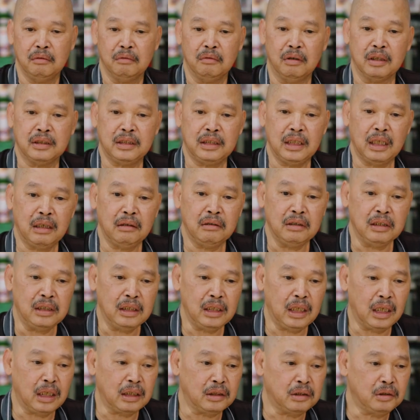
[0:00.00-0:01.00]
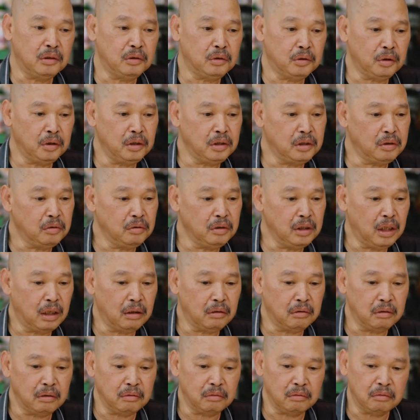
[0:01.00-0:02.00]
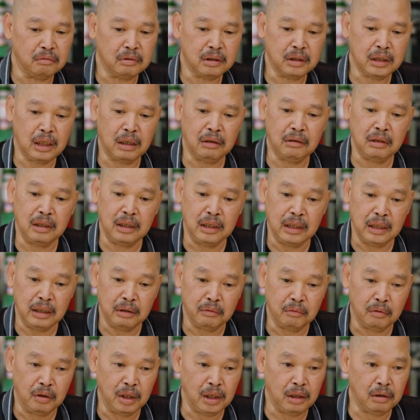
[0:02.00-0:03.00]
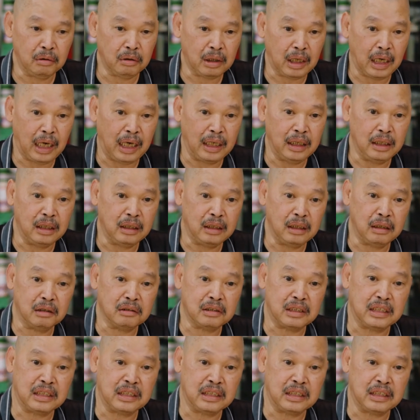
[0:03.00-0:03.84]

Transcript: 我教你呀，最重要教了你，我要看你要